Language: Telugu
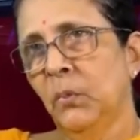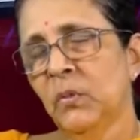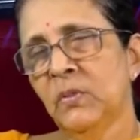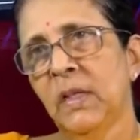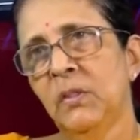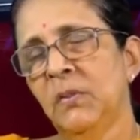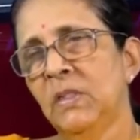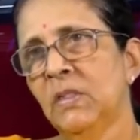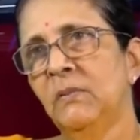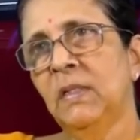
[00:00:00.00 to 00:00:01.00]
పోస్ట్
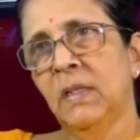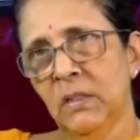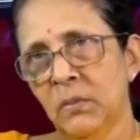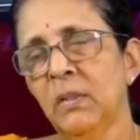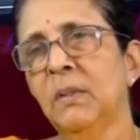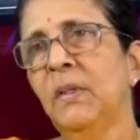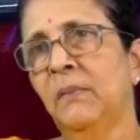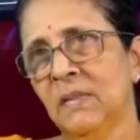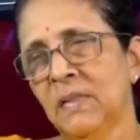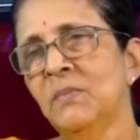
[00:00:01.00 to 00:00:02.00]
గ్రాడ్యుయేషన్ వీటన్నిటి కూడా
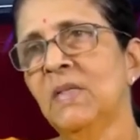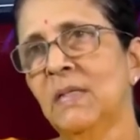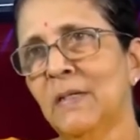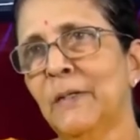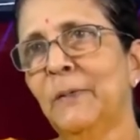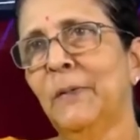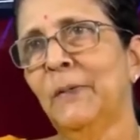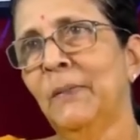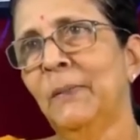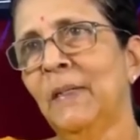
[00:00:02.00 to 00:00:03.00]
మేము ఎగ్జామ్ సెంటర్గా
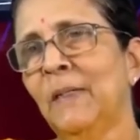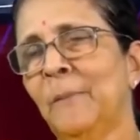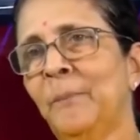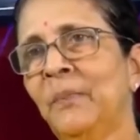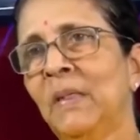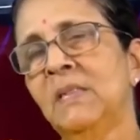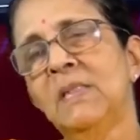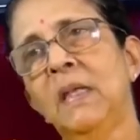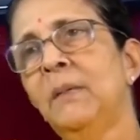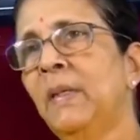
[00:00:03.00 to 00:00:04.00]
ఉంటాం అనమాట
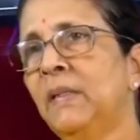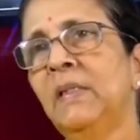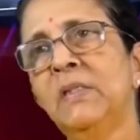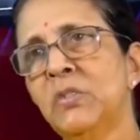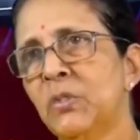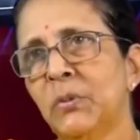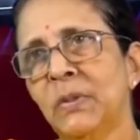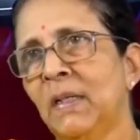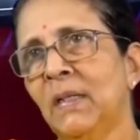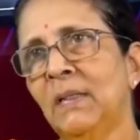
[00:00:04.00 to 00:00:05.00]
చాలా పెద్ద
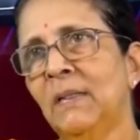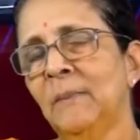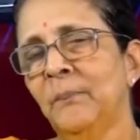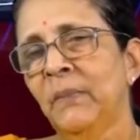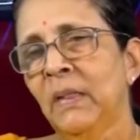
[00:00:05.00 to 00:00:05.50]
ఇన్స్టిట్యూట్ అండి అది